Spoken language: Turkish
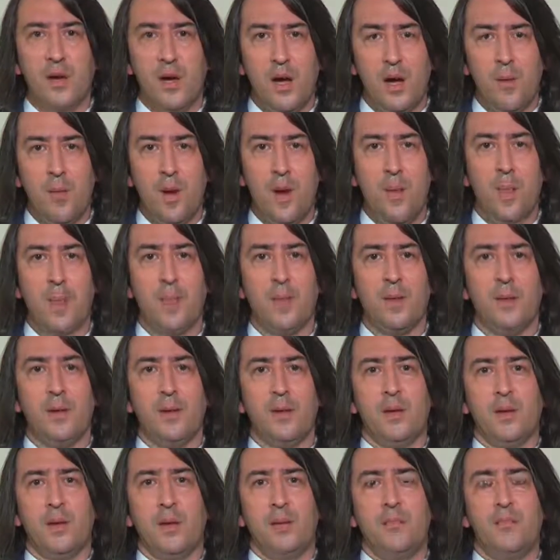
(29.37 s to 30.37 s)
Ama
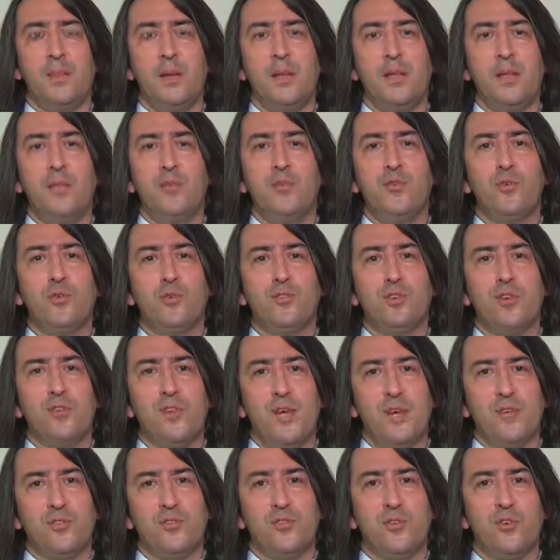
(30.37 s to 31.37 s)
belli bir
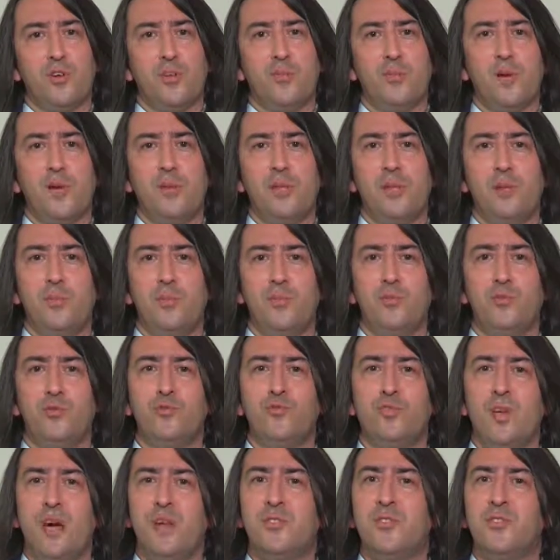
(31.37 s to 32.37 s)
noktadan sonra belli bir
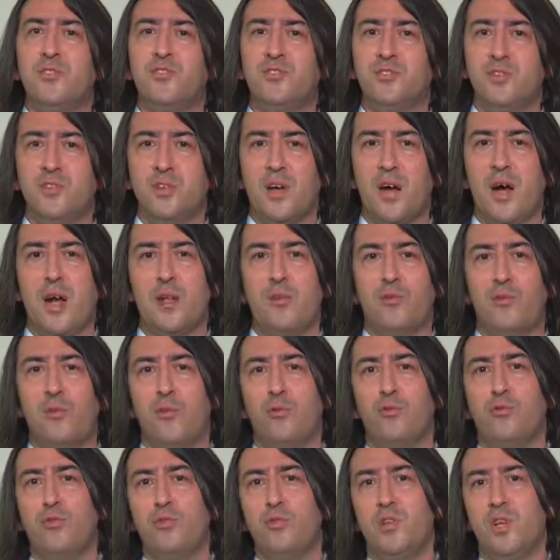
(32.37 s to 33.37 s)
düzen içinde
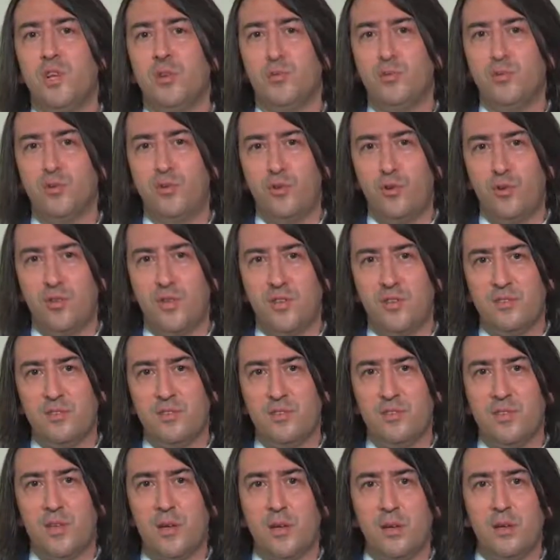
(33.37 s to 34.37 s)
alkol kullanımı
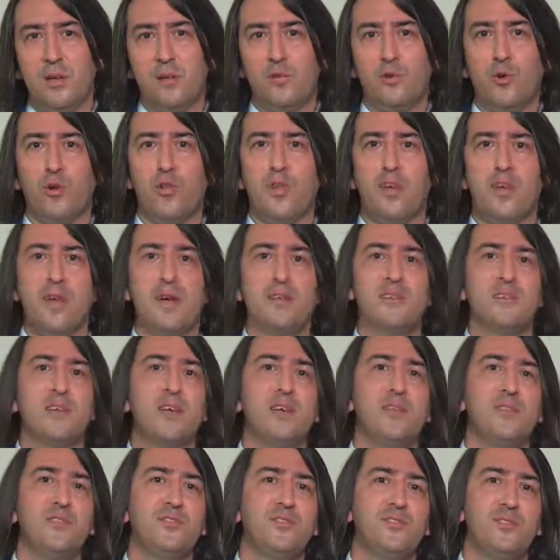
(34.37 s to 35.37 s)
sonrasında tolerans
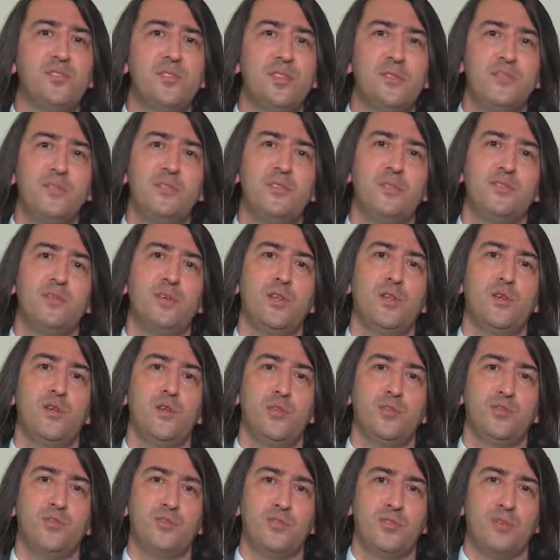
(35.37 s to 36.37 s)
geliştiğini biz
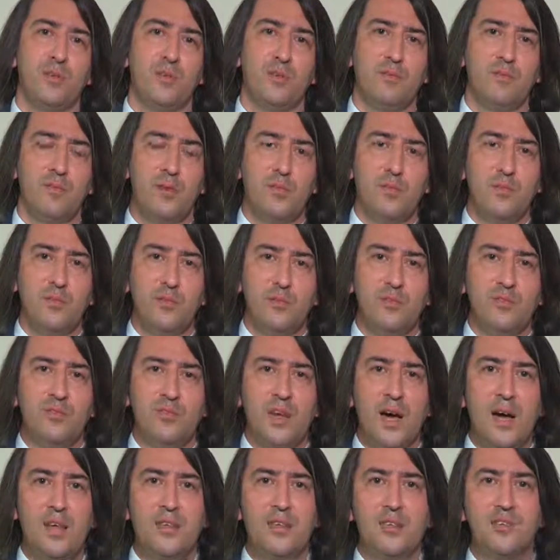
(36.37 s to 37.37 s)
biliyoruz. Ve bu
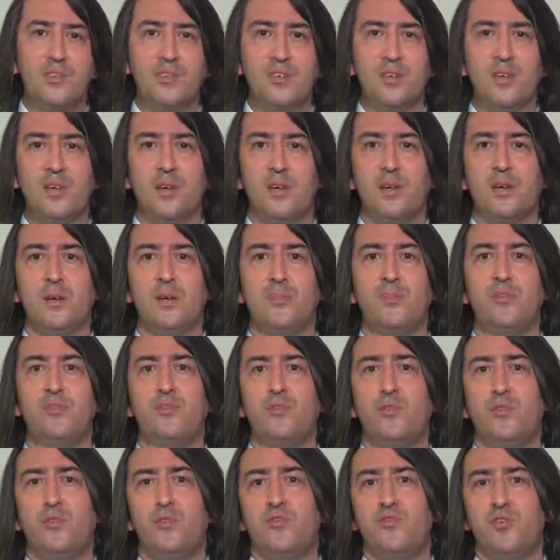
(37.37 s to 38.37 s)
sadece e,
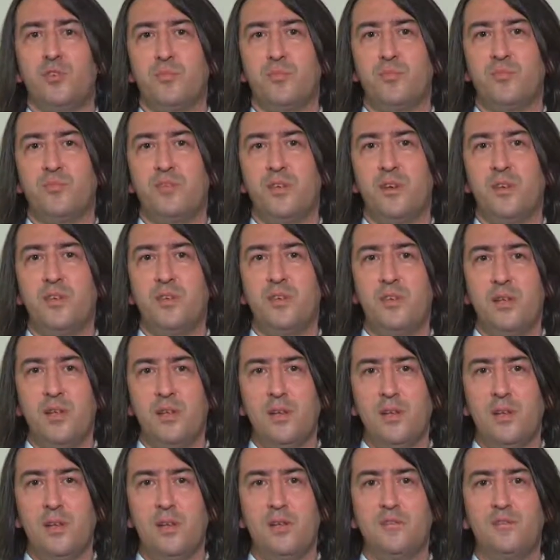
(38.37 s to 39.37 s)
psikolojik bir şey
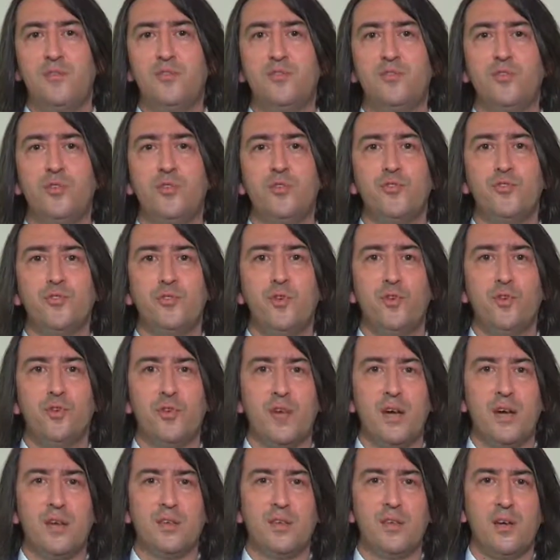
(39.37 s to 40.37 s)
değil, e, fizyolojik
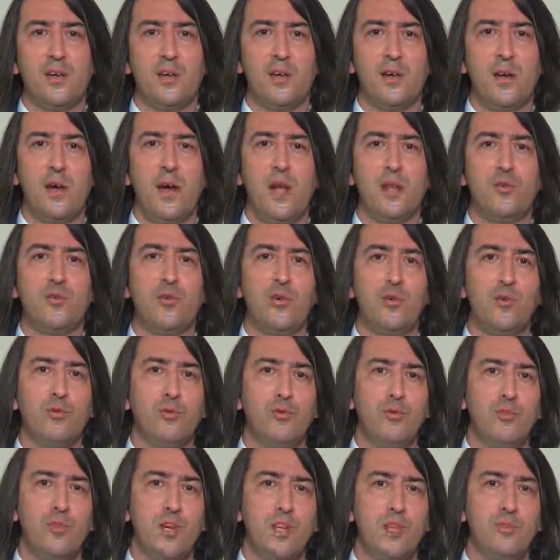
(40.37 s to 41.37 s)
olarak da alkol
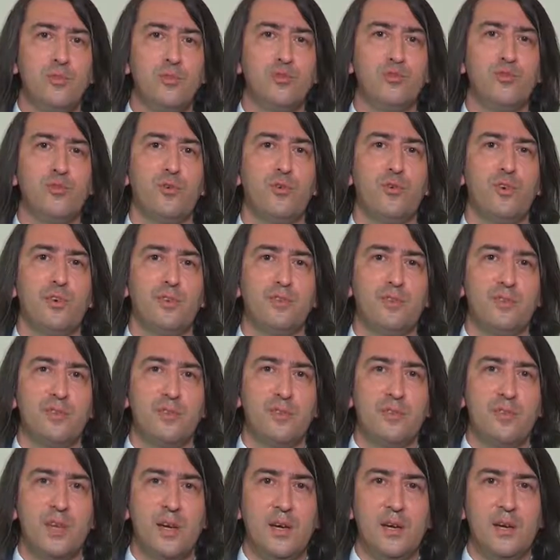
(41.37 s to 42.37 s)
kullanımı
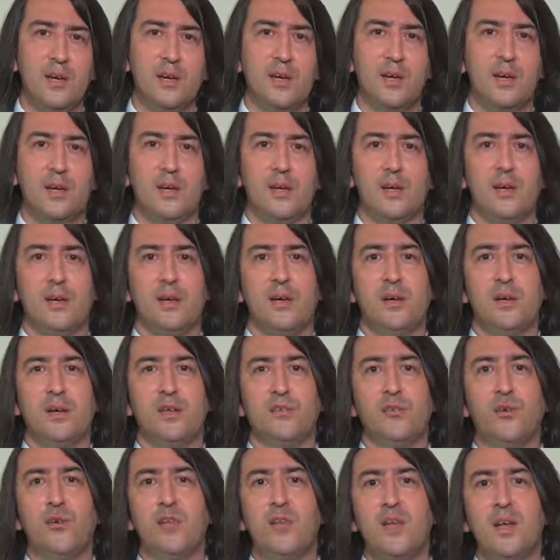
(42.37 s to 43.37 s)
sonrasında
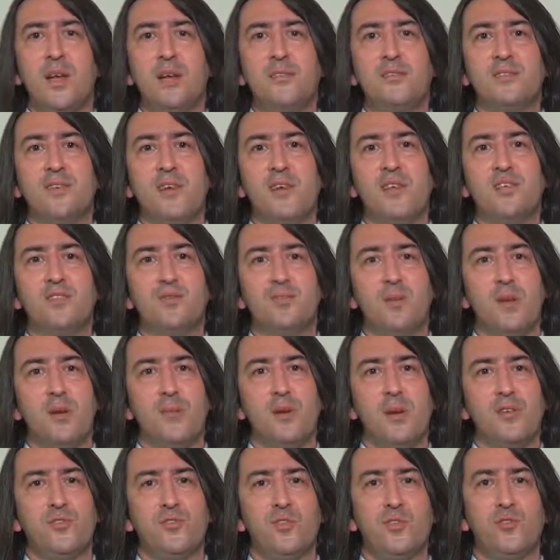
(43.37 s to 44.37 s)
e, tolerans gelişmeye
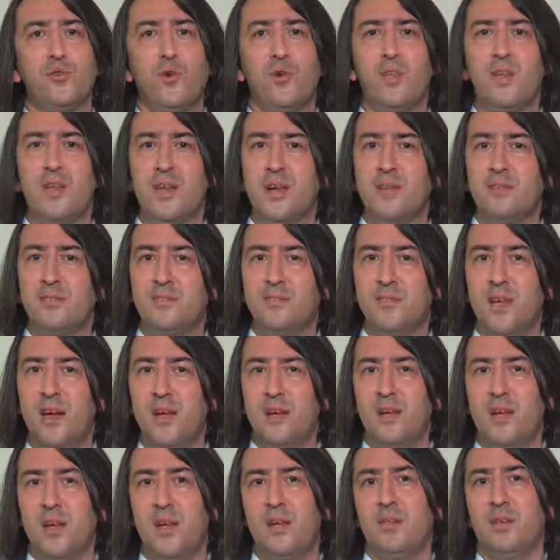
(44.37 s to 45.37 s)
başlıyor. Tolerans
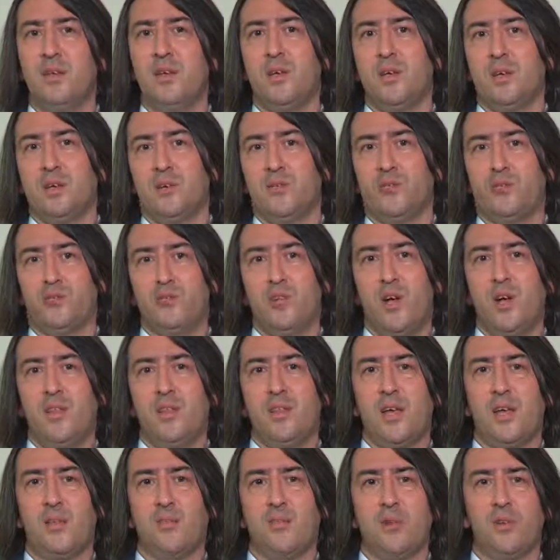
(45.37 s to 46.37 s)
derken şunu
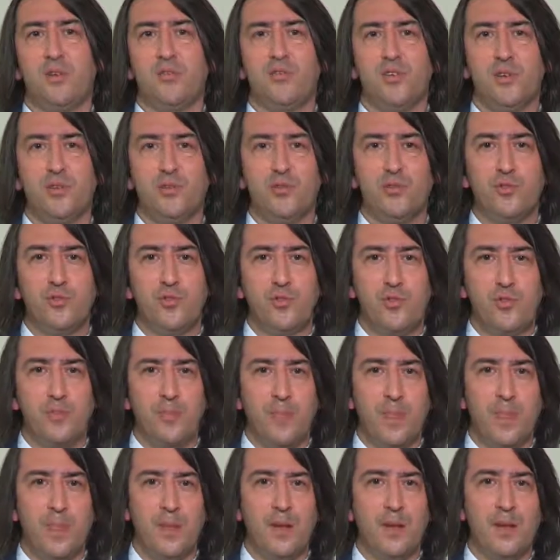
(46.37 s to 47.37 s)
anlatmaya
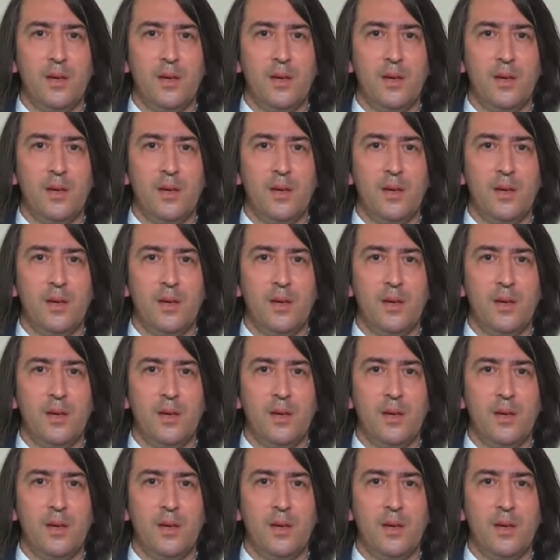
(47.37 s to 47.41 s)
çalışıyorum.